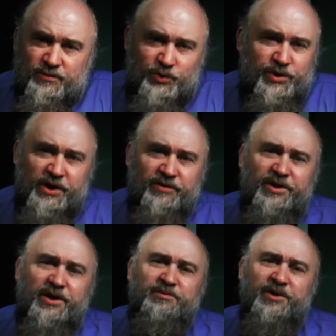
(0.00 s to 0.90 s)
Многие
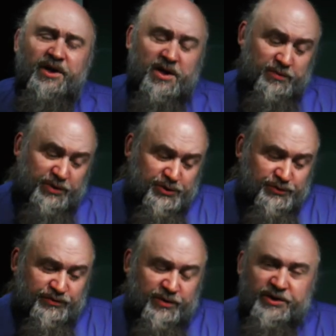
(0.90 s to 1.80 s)
говорят мне,
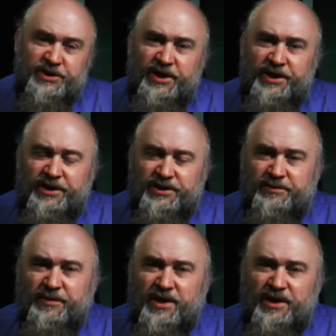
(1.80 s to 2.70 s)
пишут в комментариях,
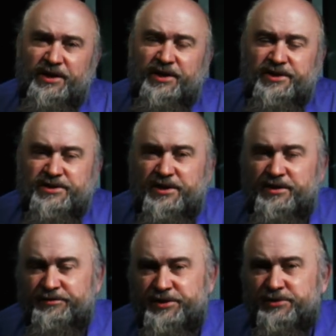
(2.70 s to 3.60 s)
там, я
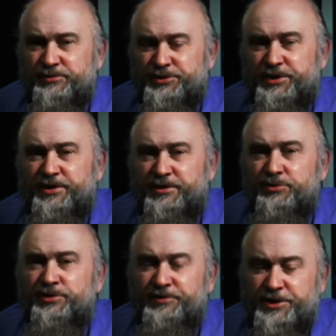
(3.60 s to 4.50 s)
несколько видел уже,
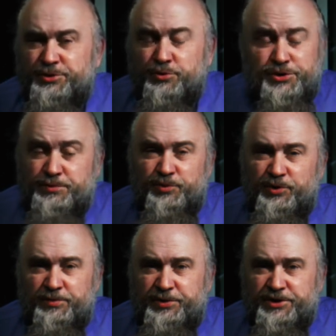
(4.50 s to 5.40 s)
кто-то в личку очень
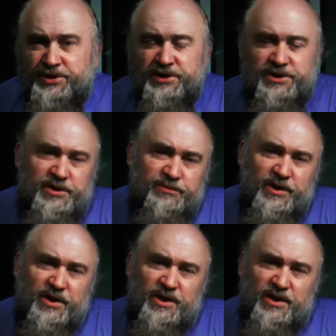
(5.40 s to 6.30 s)
много пишет, зачем,
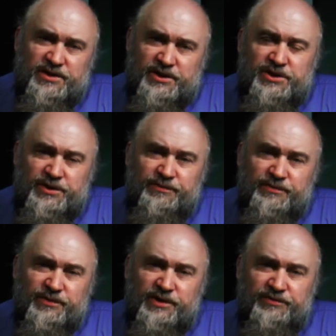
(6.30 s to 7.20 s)
зачем
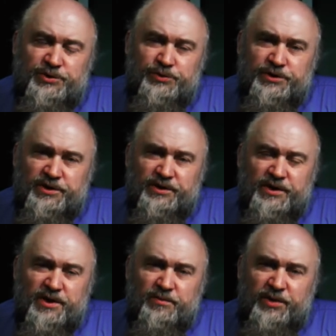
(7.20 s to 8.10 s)
ты все это
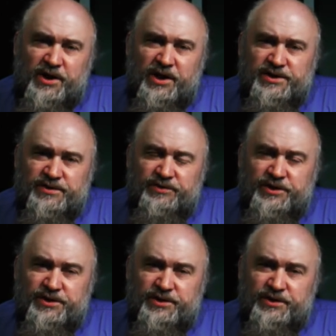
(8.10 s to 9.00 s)

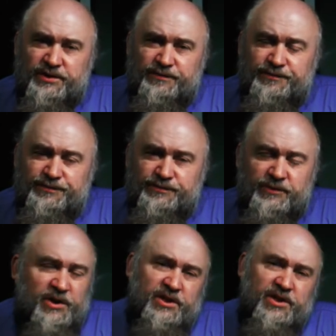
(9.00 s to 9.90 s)
показываешь?
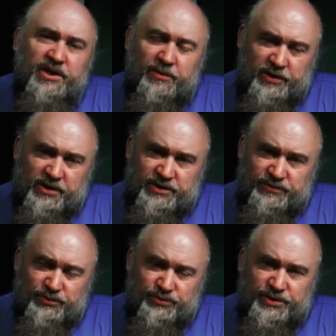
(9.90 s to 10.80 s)
Да это не я
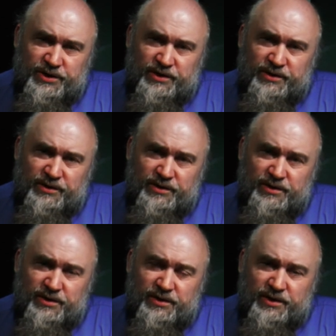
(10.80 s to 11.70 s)
показываю, друзья.
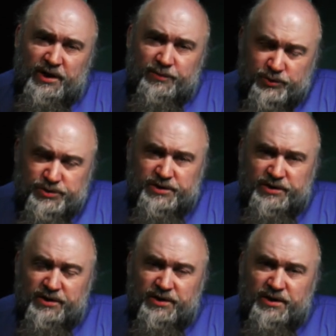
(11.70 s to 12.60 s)
Я
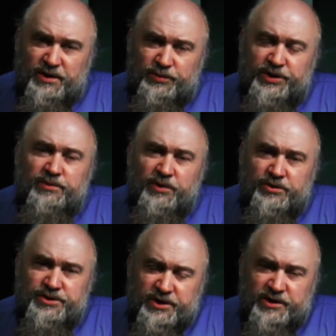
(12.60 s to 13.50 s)
просто
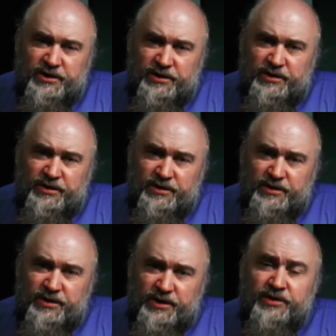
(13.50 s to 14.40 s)
поднимаю зеркало
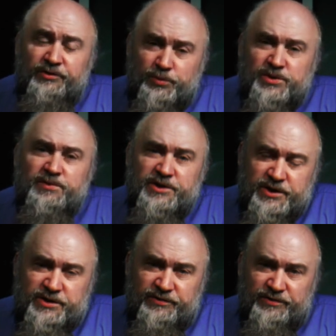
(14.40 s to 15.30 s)
и говорю,
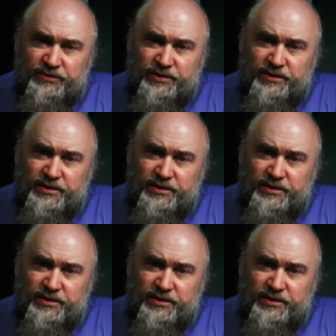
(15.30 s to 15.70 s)
посмотрите в него.